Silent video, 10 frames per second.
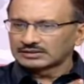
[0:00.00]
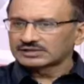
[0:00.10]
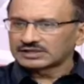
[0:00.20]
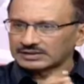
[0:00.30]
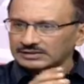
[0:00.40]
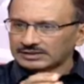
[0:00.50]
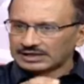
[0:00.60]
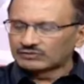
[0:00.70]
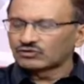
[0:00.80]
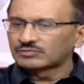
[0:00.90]
সেখানে
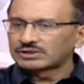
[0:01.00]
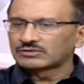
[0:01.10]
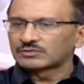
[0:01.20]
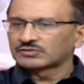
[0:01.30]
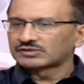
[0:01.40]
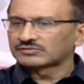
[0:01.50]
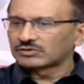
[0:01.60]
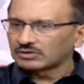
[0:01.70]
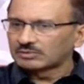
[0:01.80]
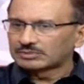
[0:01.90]
এনরোলমেন্টগুলো
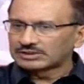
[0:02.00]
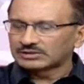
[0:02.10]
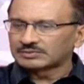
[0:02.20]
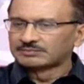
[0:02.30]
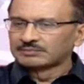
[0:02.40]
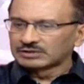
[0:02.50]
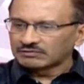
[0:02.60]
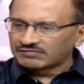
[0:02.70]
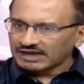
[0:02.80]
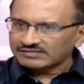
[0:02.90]
প্রসেসগুলো কমপ্লিট হবে
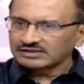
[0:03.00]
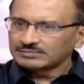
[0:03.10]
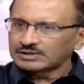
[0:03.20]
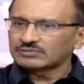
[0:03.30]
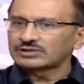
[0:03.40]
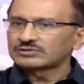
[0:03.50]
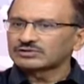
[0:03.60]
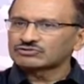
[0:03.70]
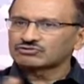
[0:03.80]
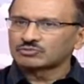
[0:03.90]
তো ভ্যাকসিন বেরোতে
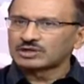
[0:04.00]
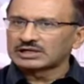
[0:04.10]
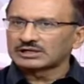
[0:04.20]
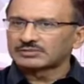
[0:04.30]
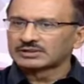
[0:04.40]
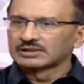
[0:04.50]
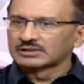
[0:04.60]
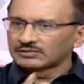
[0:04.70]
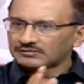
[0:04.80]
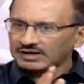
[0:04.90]
কিন্তু অনেক সময় লাগবে
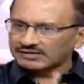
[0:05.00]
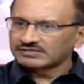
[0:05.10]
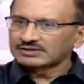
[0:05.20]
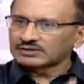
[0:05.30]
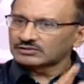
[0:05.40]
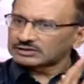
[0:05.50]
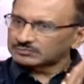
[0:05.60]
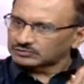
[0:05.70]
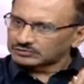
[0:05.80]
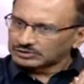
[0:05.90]
এবং ভ্যাকসিনটা হলো
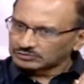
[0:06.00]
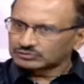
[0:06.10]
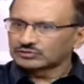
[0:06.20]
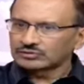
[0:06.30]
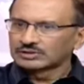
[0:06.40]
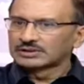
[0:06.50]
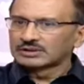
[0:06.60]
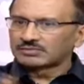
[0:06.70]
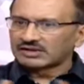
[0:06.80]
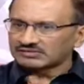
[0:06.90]
একটা প্রতিরোধক
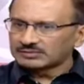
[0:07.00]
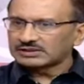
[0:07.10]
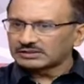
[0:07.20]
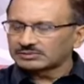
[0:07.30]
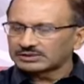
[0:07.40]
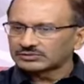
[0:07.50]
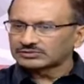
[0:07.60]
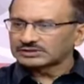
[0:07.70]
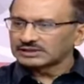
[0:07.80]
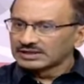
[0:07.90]
প্লাজমা থেরাপিটা
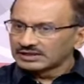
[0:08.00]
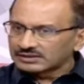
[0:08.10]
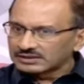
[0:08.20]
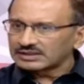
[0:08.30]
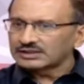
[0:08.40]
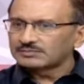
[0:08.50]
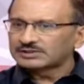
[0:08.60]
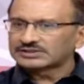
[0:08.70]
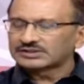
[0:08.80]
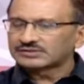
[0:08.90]
হচ্ছে ক্রিটিক্যাল
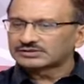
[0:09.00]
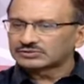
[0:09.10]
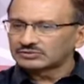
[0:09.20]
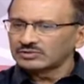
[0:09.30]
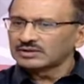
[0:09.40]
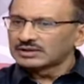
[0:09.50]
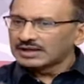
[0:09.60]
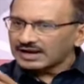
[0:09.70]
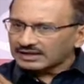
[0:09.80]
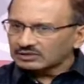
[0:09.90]
পেশেন্টদের জন্য
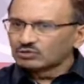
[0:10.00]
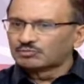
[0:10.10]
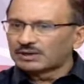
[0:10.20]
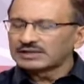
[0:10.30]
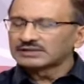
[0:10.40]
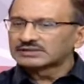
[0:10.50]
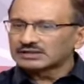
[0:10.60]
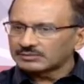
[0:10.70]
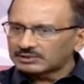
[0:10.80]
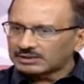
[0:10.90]
একটা উপায়
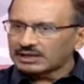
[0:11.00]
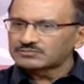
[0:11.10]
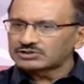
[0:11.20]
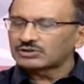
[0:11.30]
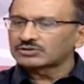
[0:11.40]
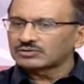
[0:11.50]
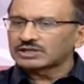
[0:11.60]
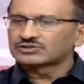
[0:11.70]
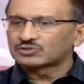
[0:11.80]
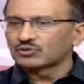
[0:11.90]
যেটা আমরা ভাবছি হয়তো
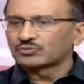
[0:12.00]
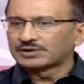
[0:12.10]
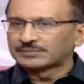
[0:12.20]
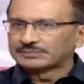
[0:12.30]
কাজ করবে